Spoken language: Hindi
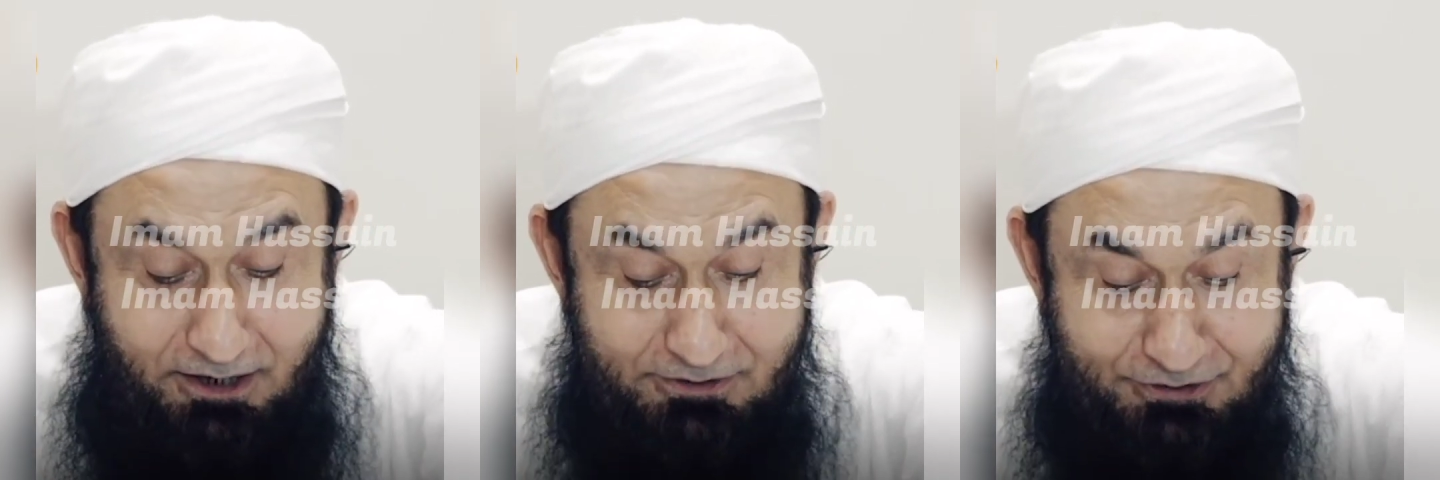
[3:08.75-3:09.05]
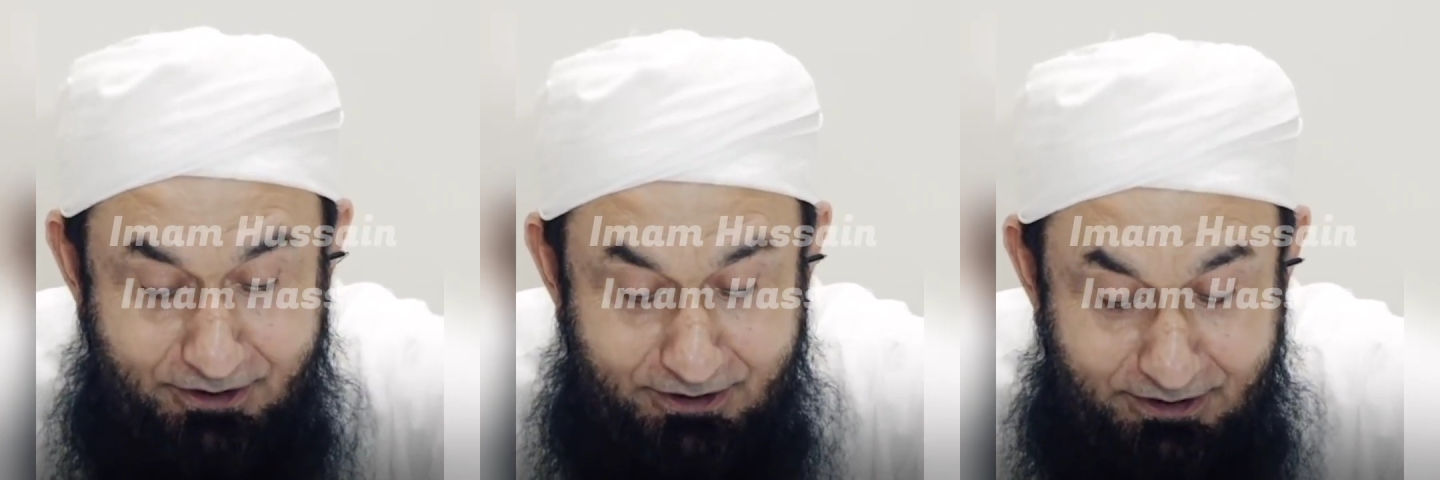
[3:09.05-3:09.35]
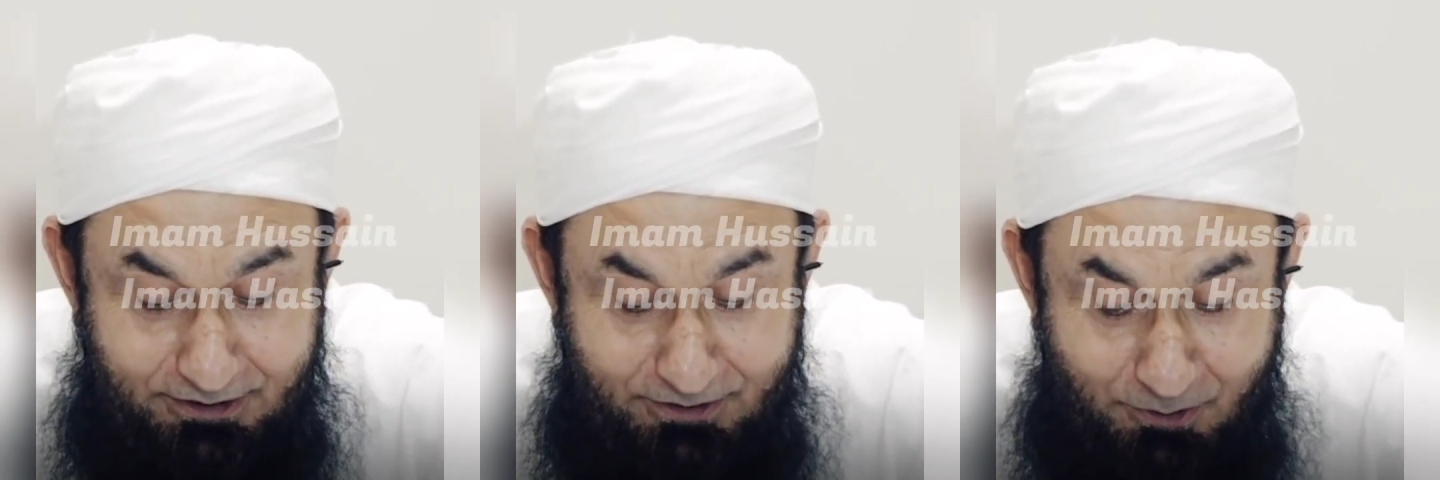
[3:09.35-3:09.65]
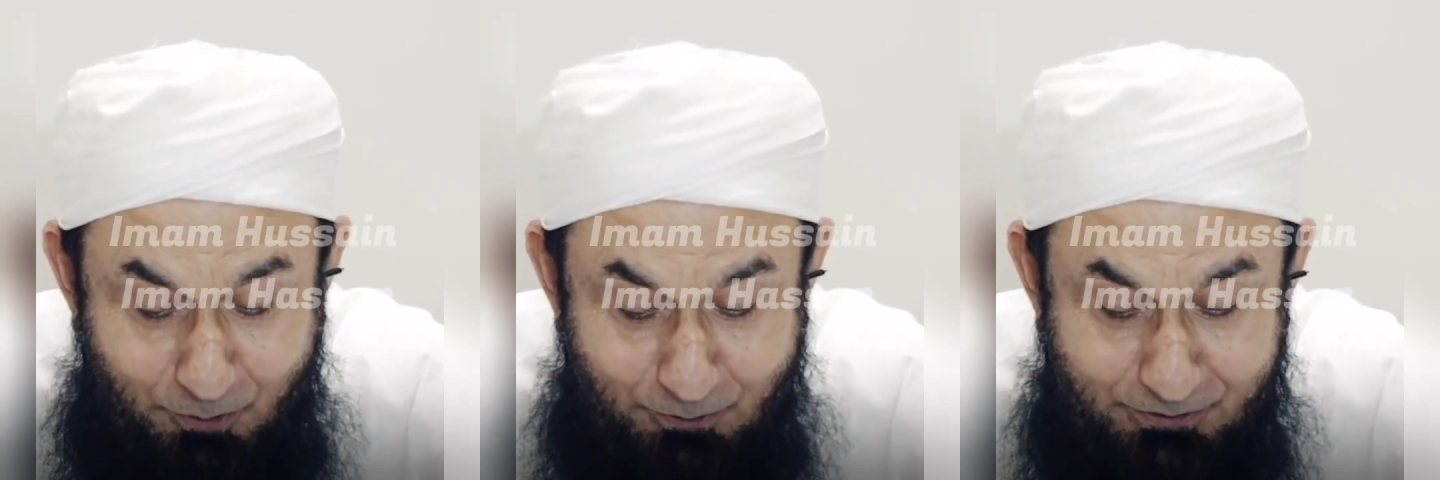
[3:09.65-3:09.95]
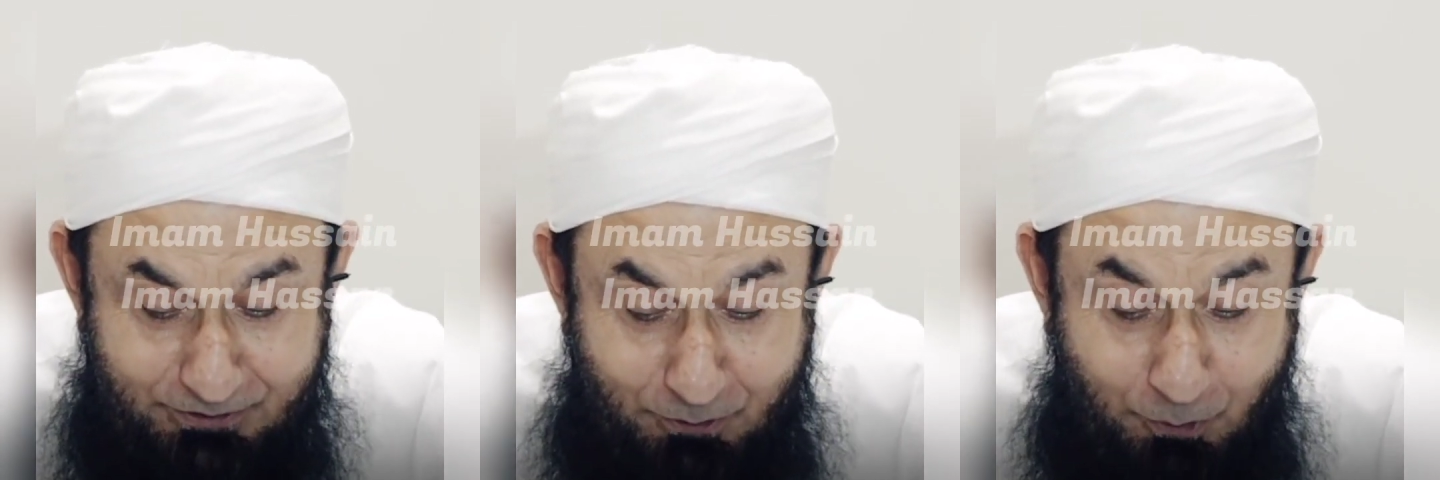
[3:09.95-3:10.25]
हसन इधर
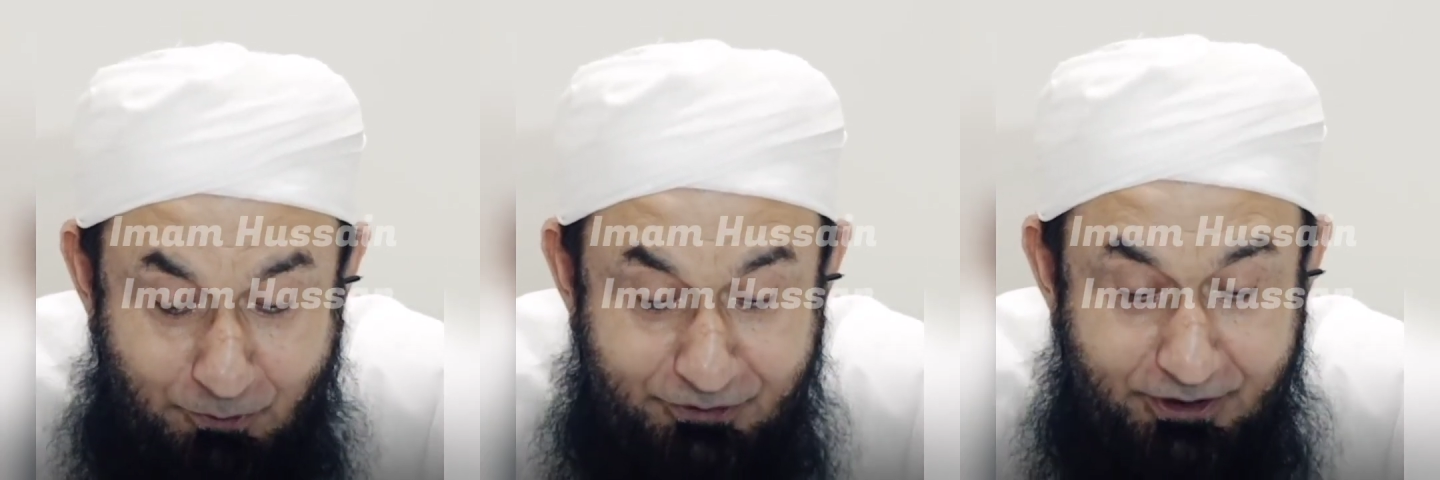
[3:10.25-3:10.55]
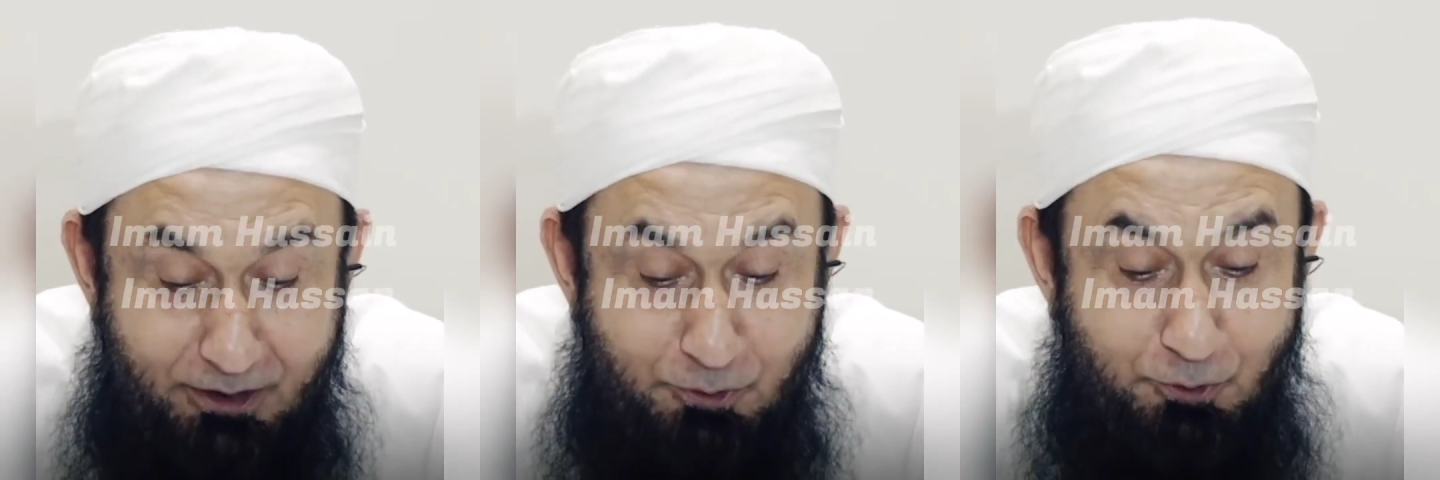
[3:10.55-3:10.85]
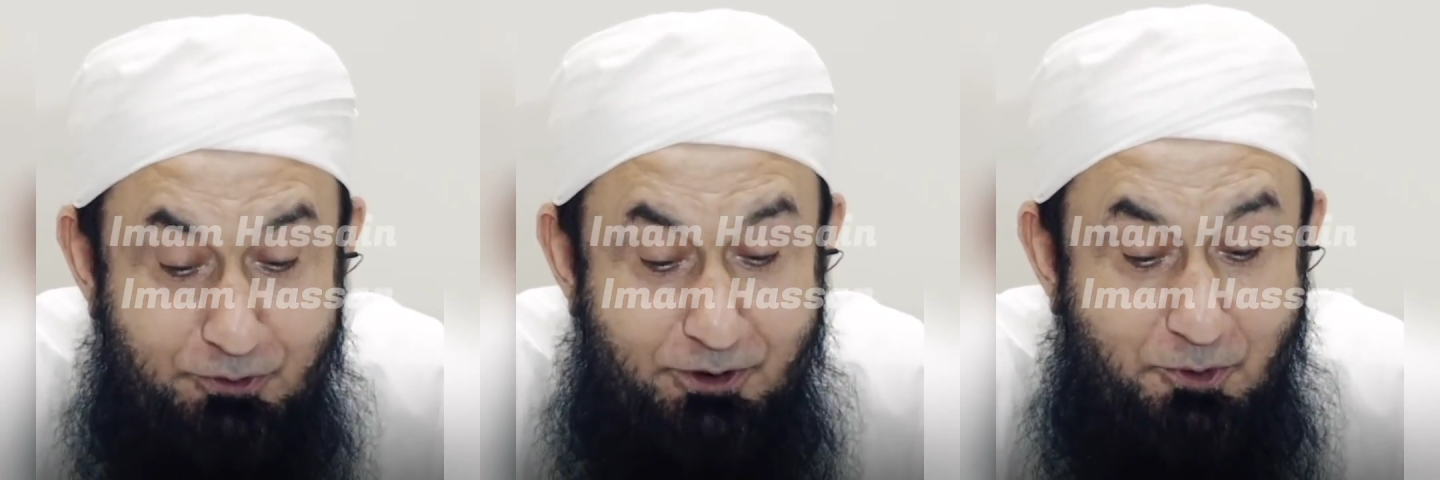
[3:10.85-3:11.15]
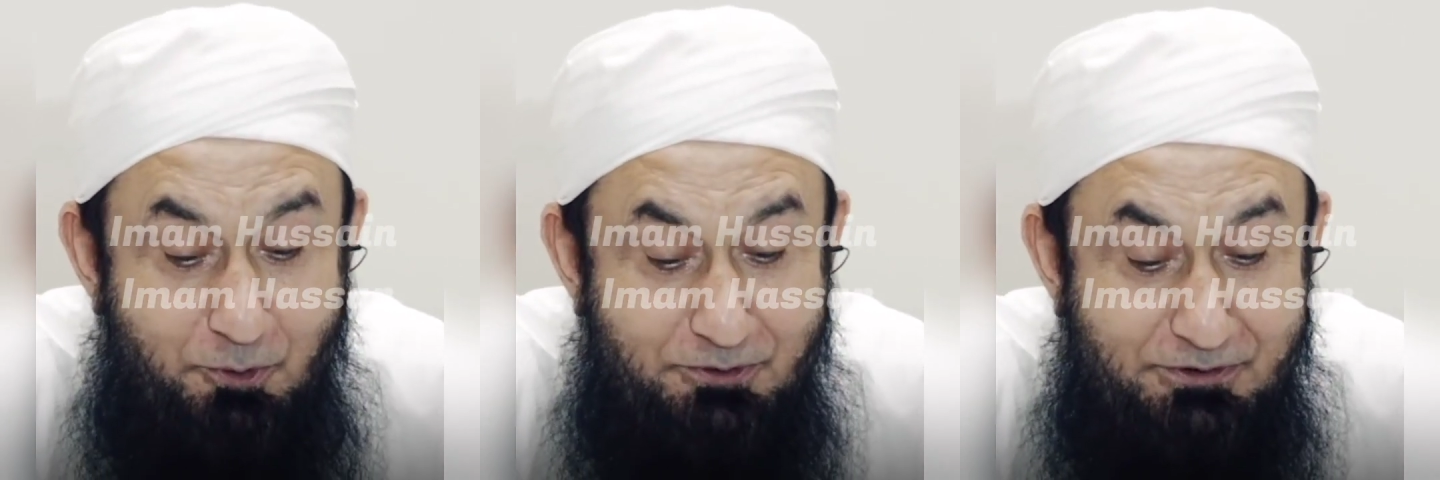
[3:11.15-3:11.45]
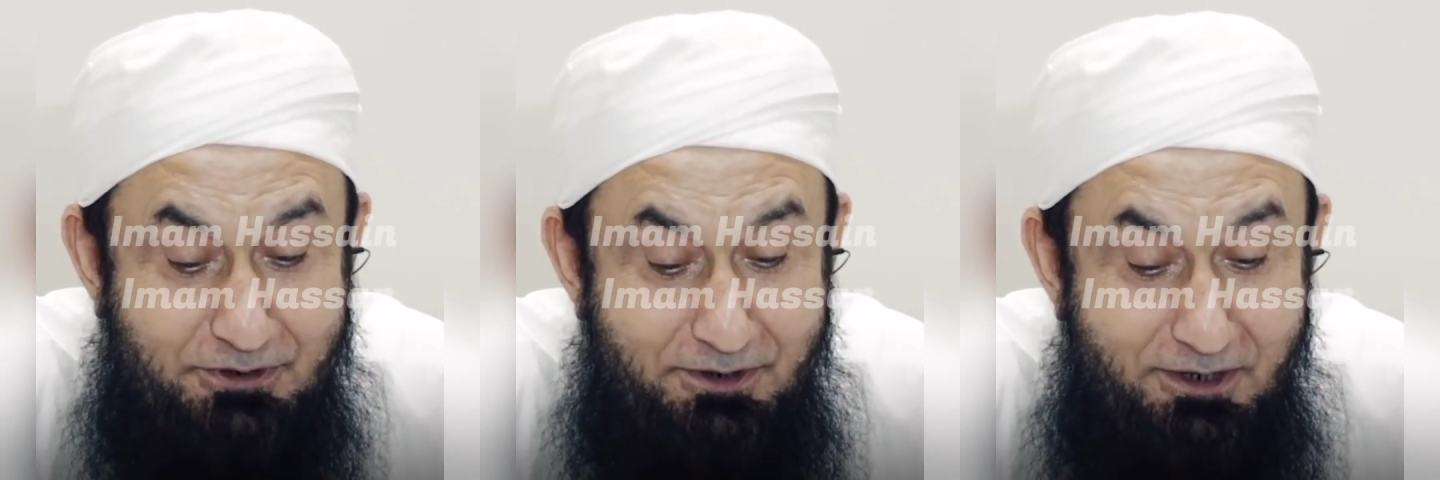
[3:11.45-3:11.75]
घुसते हुसैन उधर
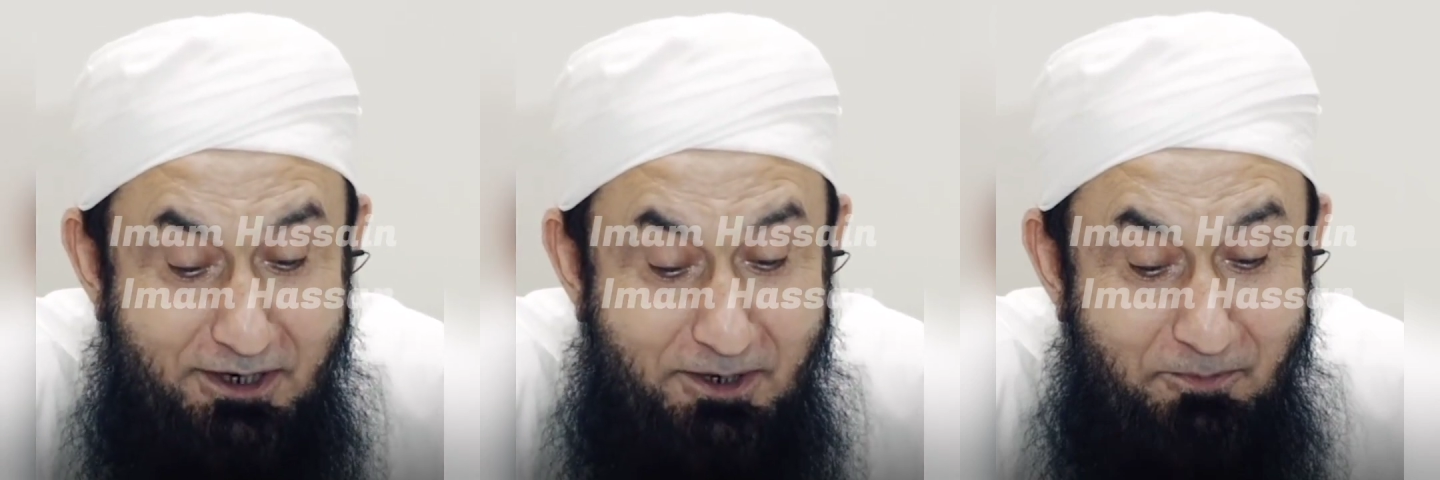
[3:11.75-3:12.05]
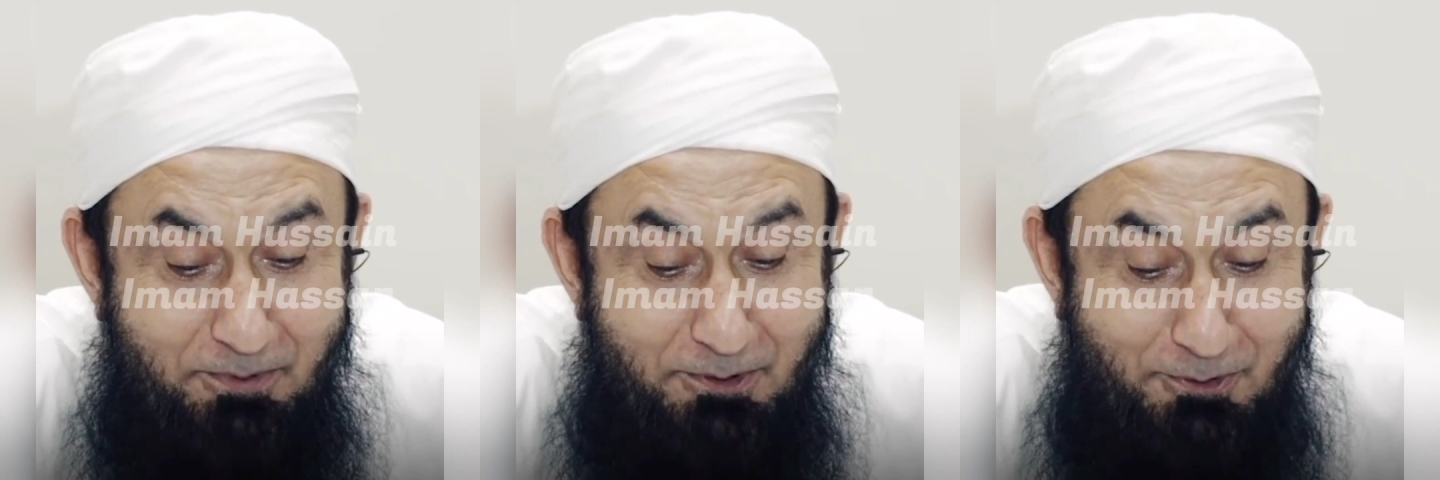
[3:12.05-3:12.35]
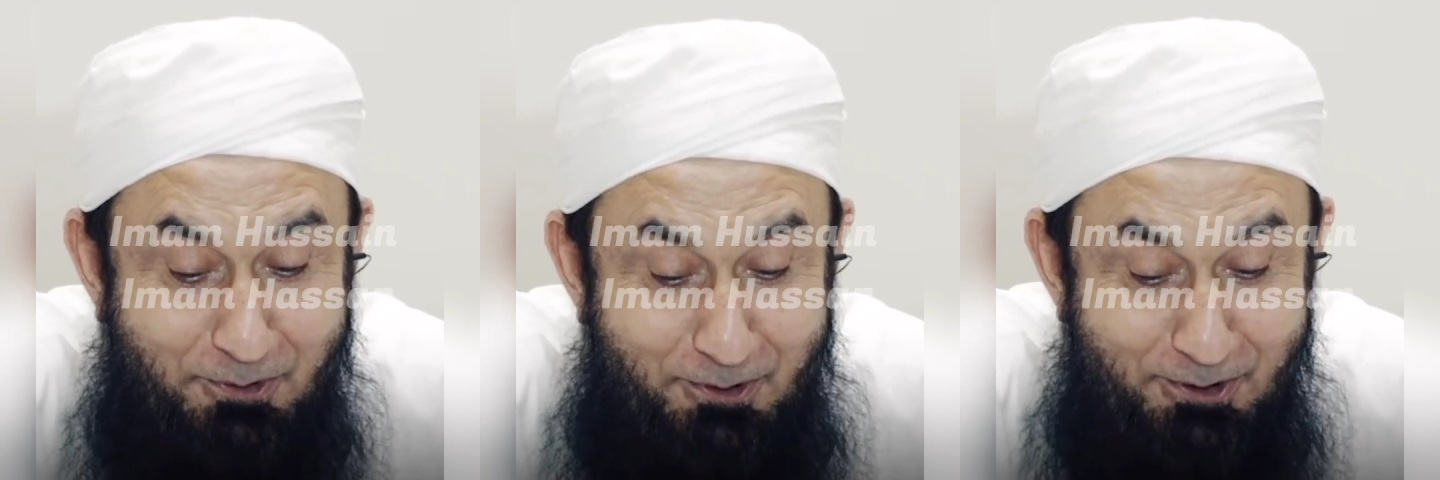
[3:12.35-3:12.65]
घुसते फिर